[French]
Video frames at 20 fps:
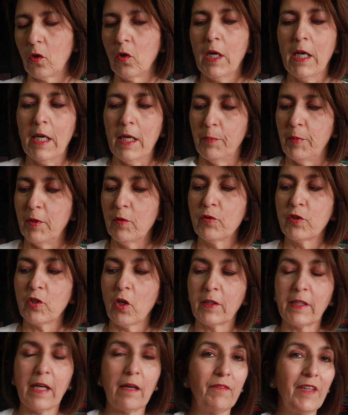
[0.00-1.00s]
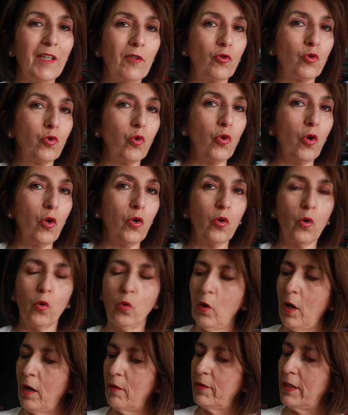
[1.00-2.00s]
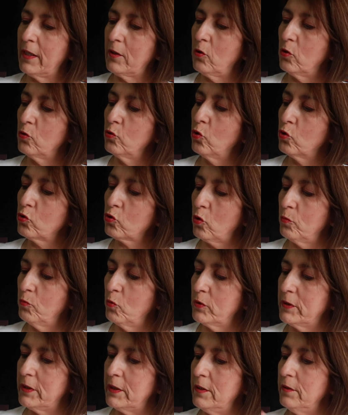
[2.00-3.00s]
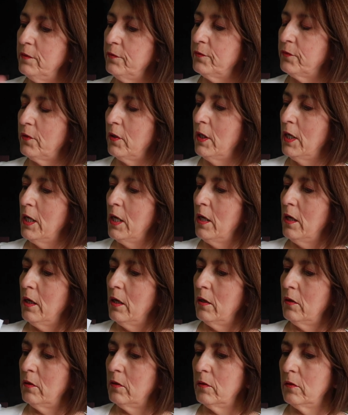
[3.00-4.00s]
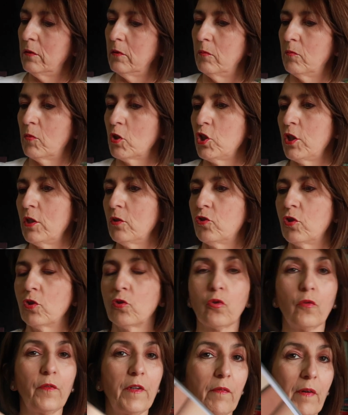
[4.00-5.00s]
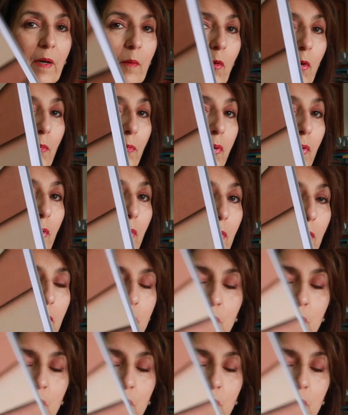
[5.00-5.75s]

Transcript: Non. Puis vous en avez tout le long avec d'autres motifs. Euh, moi, je, trouvais vraiment beau.